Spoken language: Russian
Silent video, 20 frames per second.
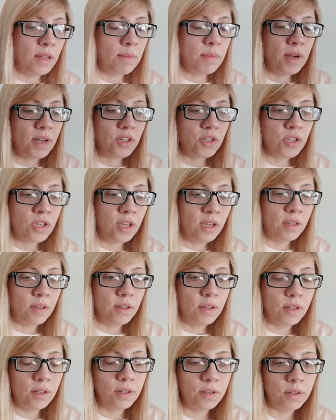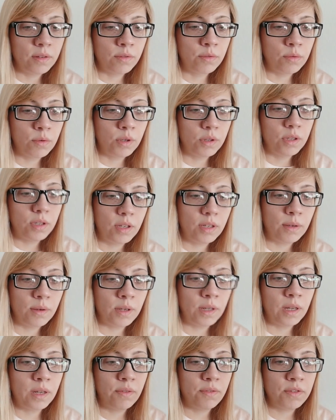домашки, вот.
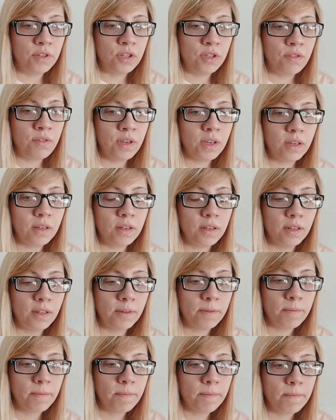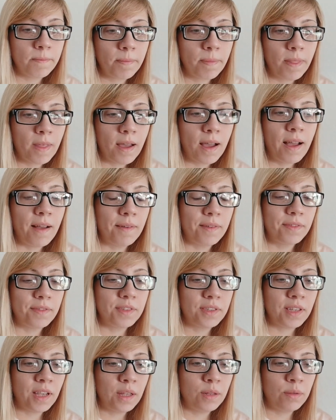Э, в четверг, а, в
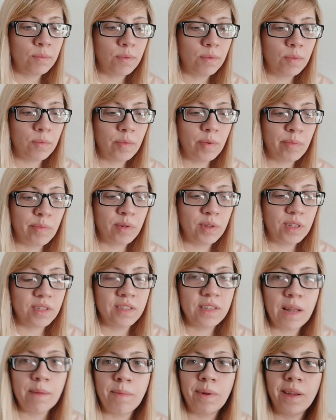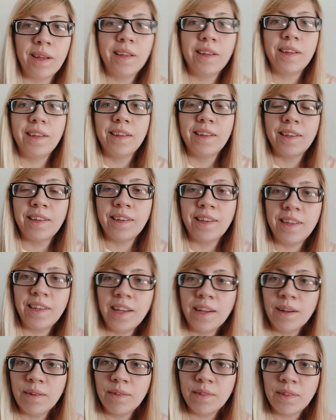среду, по-моему, это самое,
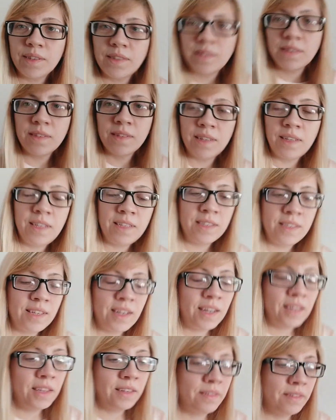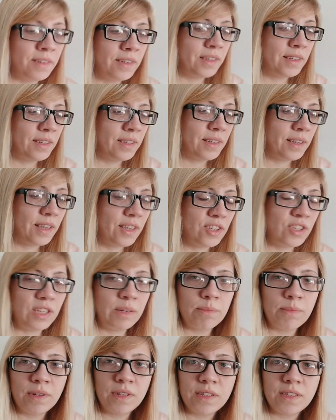я вот из-за этого
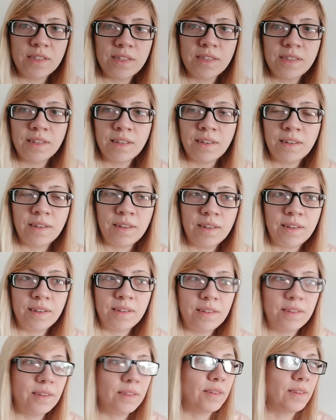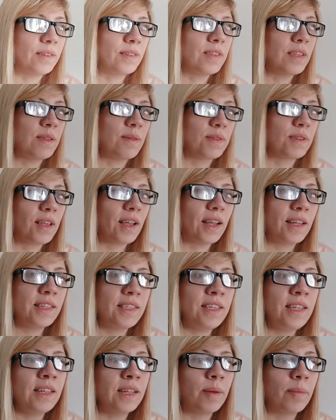режима с, с этим, с
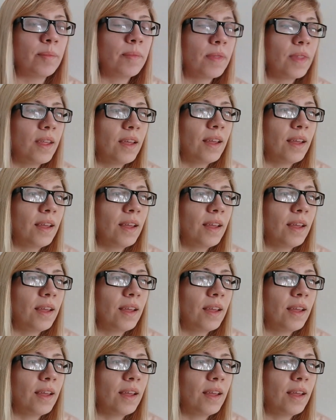карантином